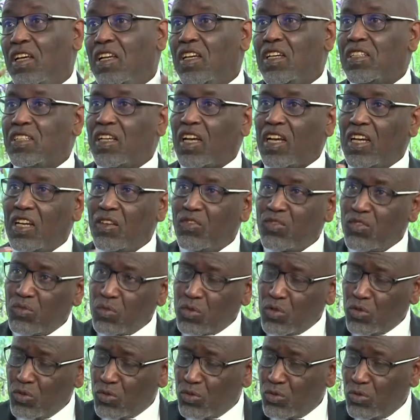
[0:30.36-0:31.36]
يتخيل نفسه
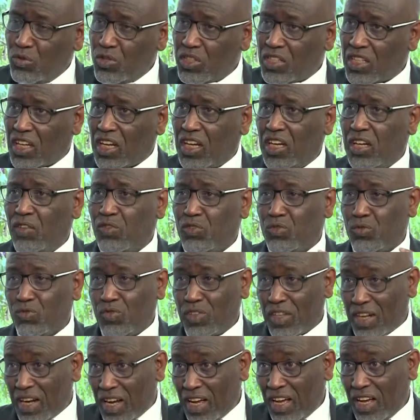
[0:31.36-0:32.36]
بهدوء يتخيل نفسه
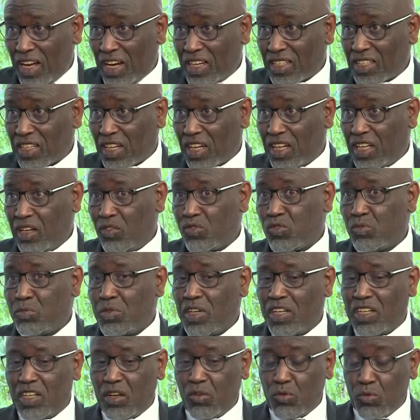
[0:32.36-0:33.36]
في راحه يتخيل نفسه
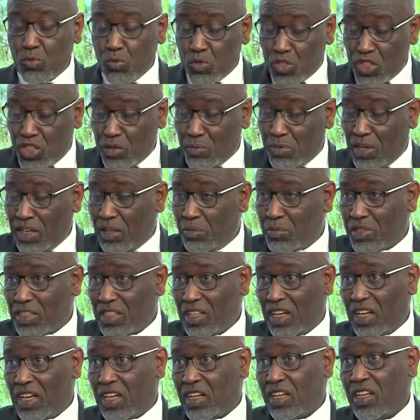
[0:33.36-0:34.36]
بانه يجيب عن
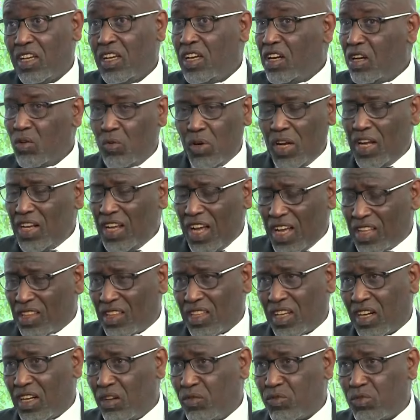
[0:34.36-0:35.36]
الامتحان هو الان
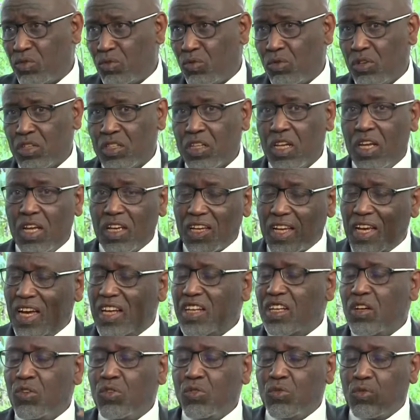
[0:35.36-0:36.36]
حضر نفسه كلش
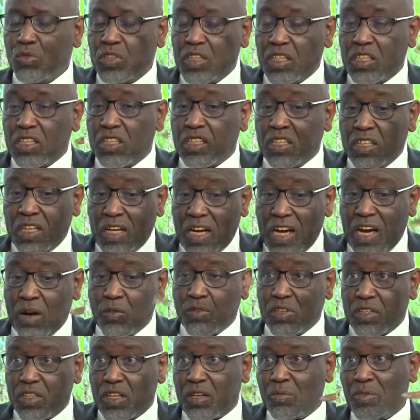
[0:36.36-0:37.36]
كانه
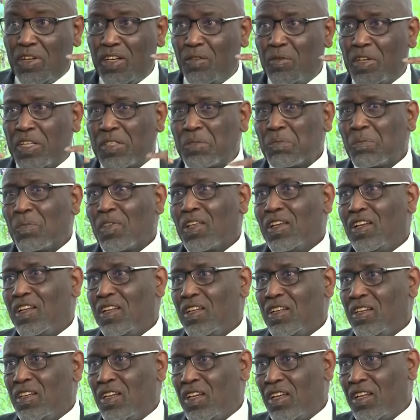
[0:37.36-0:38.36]
يعاود يدير المعلومات
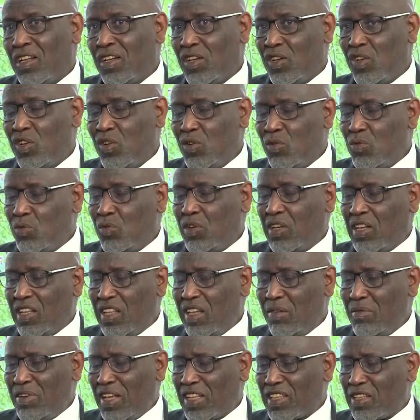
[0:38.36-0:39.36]

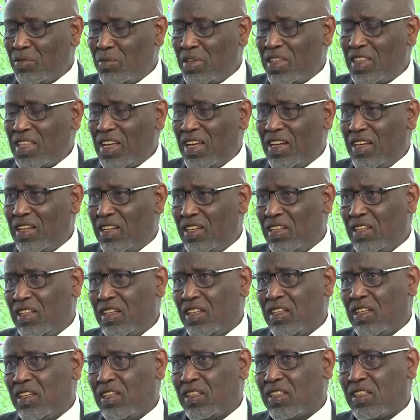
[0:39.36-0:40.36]
دائما نعطي مثال
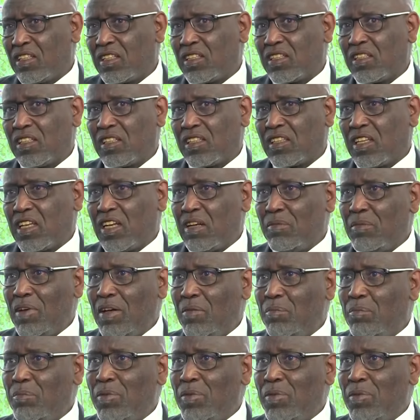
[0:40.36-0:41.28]
الطلبه